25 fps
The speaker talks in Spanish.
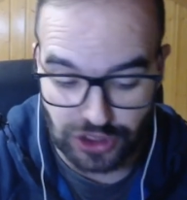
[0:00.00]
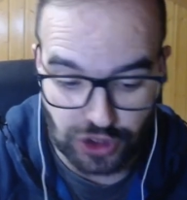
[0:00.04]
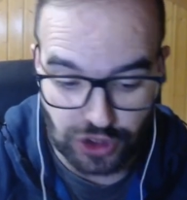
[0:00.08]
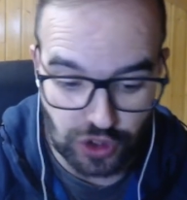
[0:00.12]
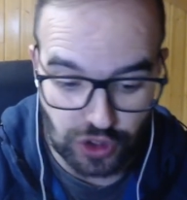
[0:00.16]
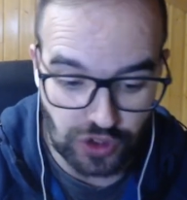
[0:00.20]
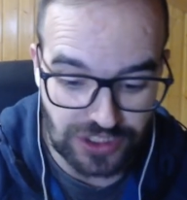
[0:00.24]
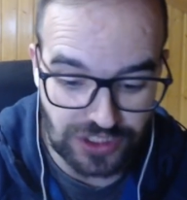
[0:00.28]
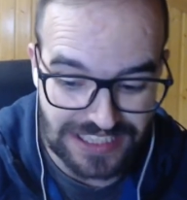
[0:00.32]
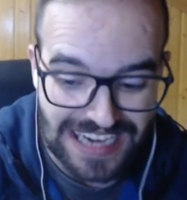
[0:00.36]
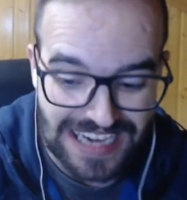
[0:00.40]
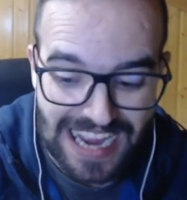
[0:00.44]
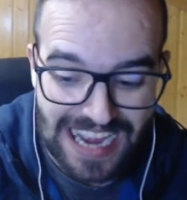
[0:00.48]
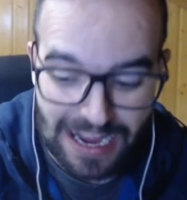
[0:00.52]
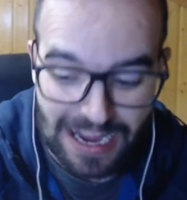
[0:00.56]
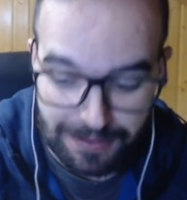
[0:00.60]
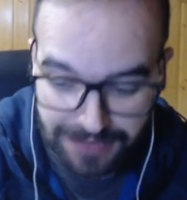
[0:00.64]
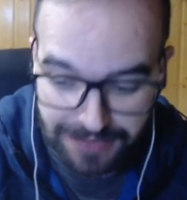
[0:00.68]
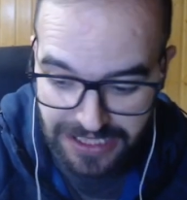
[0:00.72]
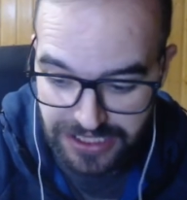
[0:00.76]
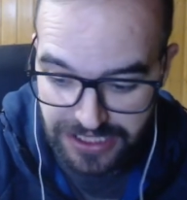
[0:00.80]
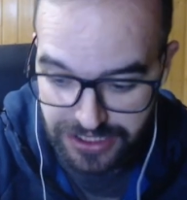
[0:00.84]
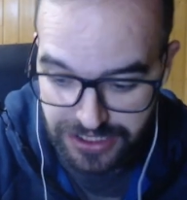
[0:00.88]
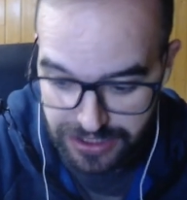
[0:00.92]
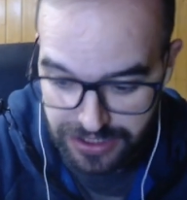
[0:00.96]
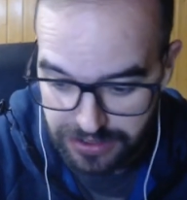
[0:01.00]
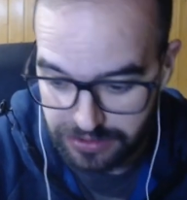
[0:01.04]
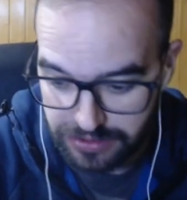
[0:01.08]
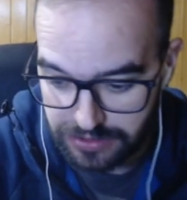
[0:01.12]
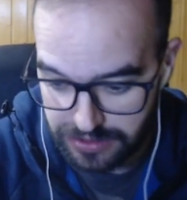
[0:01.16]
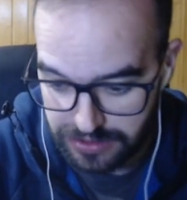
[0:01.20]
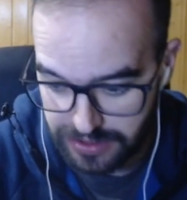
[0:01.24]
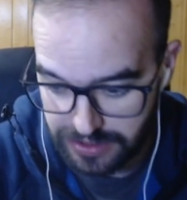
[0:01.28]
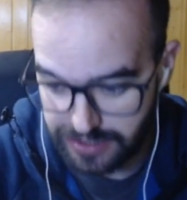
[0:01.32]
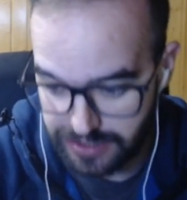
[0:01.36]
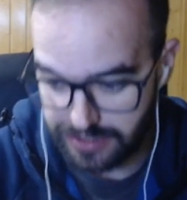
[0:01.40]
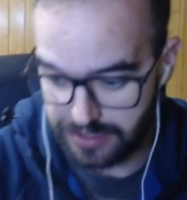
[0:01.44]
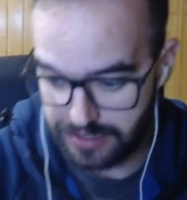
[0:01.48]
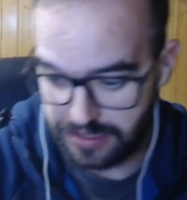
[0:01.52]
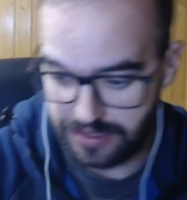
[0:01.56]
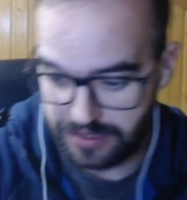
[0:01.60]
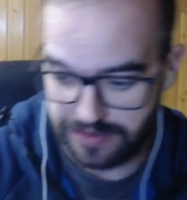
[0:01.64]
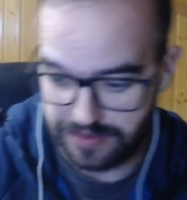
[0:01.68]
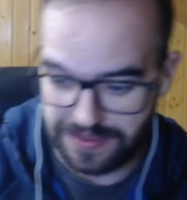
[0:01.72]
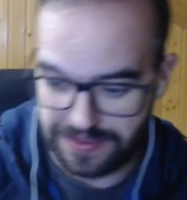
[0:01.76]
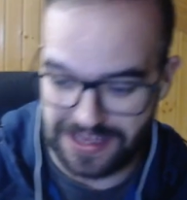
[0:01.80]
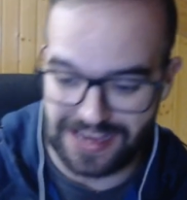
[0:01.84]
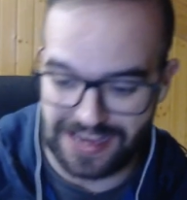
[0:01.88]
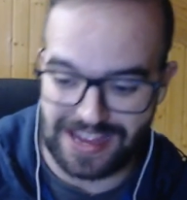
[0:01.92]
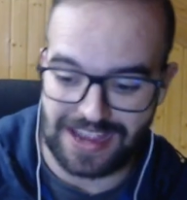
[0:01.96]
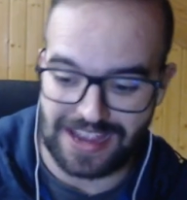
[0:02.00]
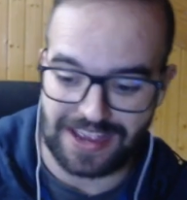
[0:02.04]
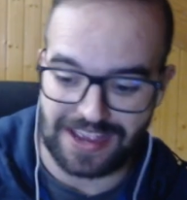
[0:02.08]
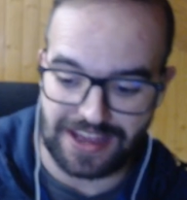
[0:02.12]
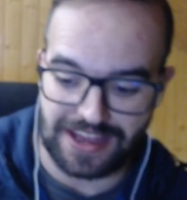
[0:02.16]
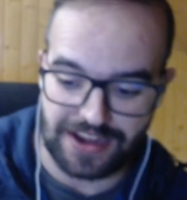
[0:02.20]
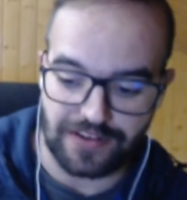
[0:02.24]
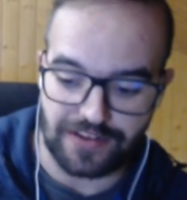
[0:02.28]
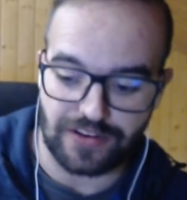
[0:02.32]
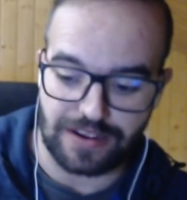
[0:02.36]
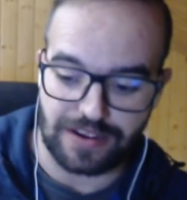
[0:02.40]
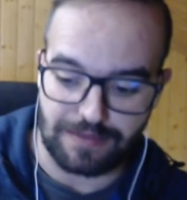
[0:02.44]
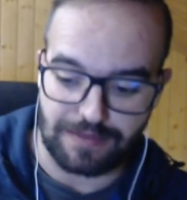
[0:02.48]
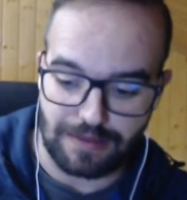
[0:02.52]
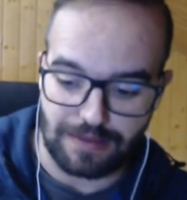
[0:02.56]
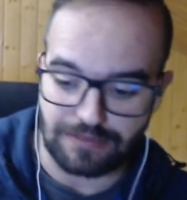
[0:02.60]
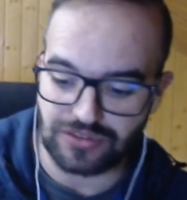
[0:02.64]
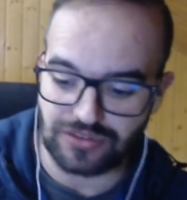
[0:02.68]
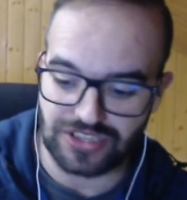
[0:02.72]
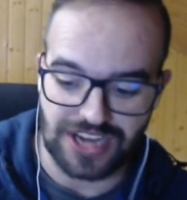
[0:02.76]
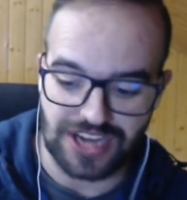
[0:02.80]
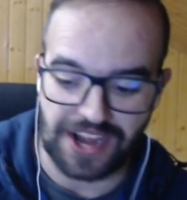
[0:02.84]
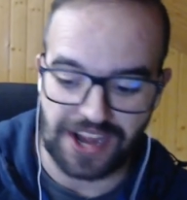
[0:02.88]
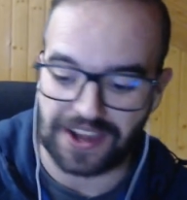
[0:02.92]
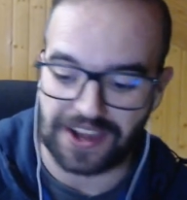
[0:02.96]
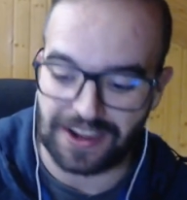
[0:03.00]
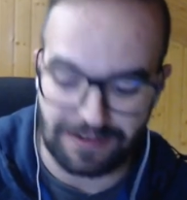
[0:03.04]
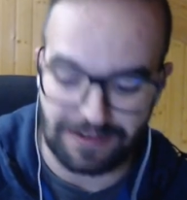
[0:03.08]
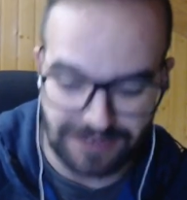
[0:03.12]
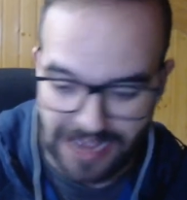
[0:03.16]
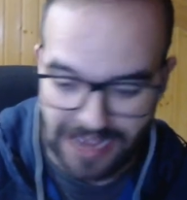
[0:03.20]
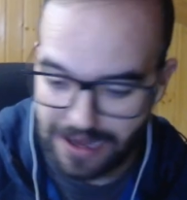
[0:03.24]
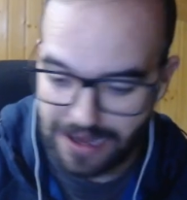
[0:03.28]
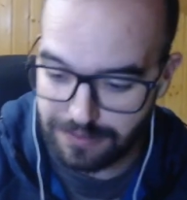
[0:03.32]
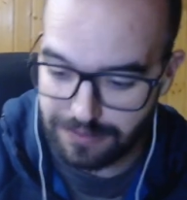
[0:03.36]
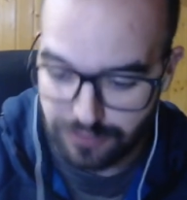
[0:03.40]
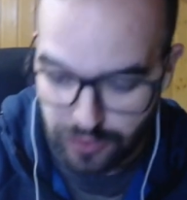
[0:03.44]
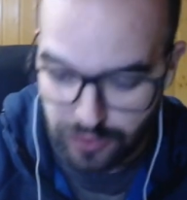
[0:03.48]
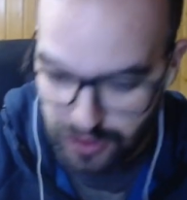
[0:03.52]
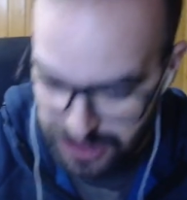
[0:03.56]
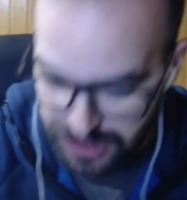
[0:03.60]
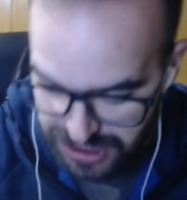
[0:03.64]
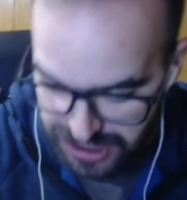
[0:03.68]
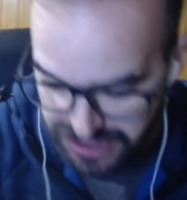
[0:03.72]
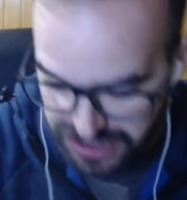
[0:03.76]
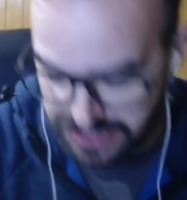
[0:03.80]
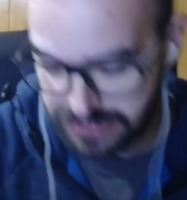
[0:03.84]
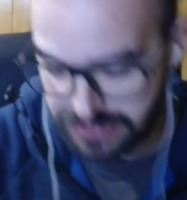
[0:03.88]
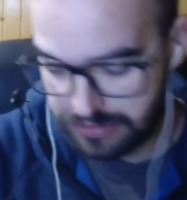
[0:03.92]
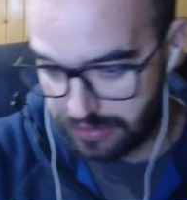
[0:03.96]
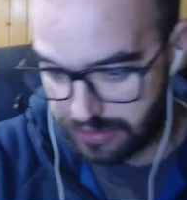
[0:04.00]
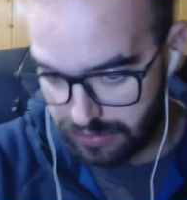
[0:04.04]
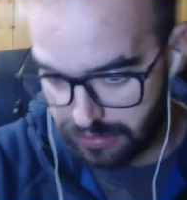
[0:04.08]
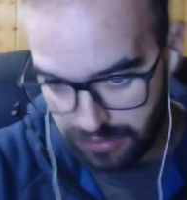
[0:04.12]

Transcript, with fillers: Yo ya aviso eh, de que creo que vamos a rabiar muchísimo.